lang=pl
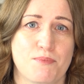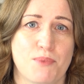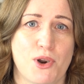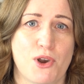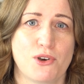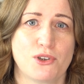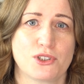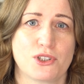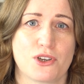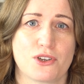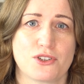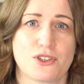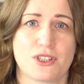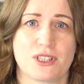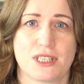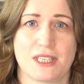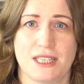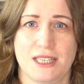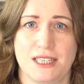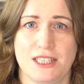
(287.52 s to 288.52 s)

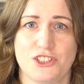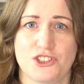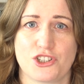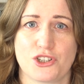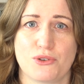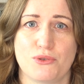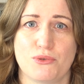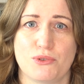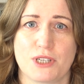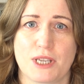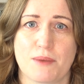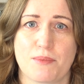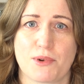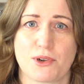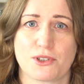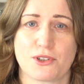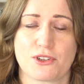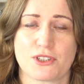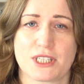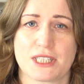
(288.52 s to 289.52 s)
prognoz i szczególnie
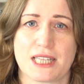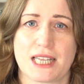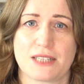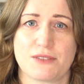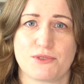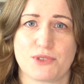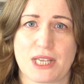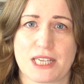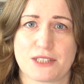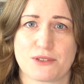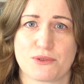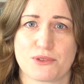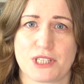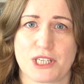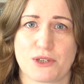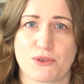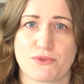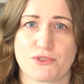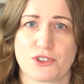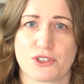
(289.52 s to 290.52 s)
prognozę dla 12
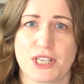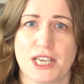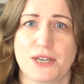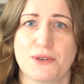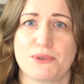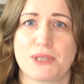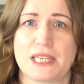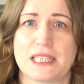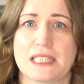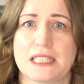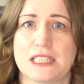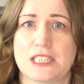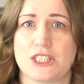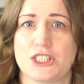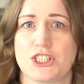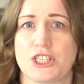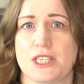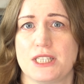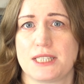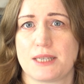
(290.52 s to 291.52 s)
znaków Zodiaku na ten
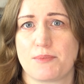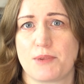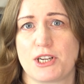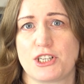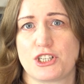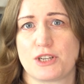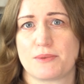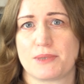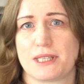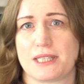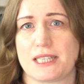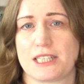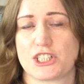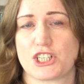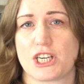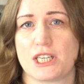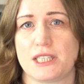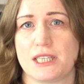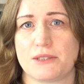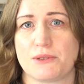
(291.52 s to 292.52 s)
tydzień zapraszam na
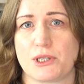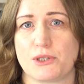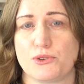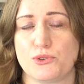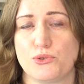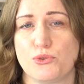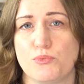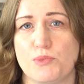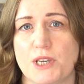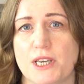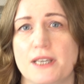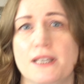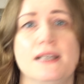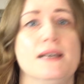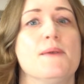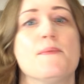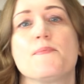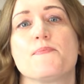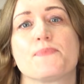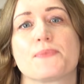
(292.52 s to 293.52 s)
nasz kanał na YouTubie.
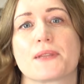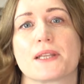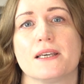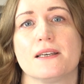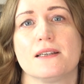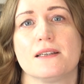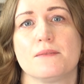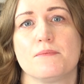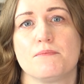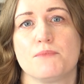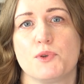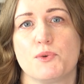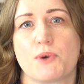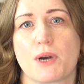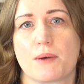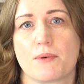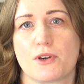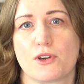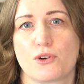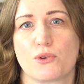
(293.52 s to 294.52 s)
E,
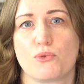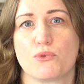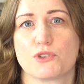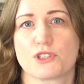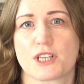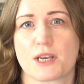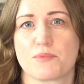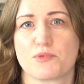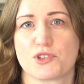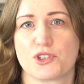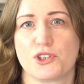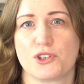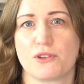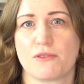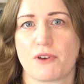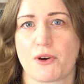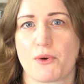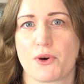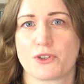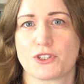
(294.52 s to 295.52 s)
Miłka Krogulska
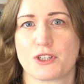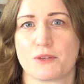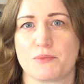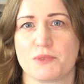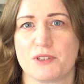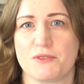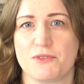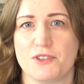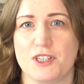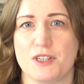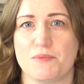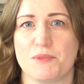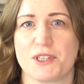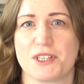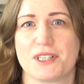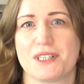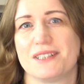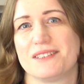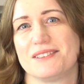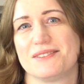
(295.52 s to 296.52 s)
przygotowała osobny
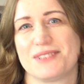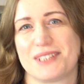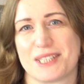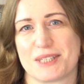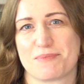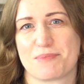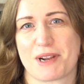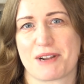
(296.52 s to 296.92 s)
filmik w tej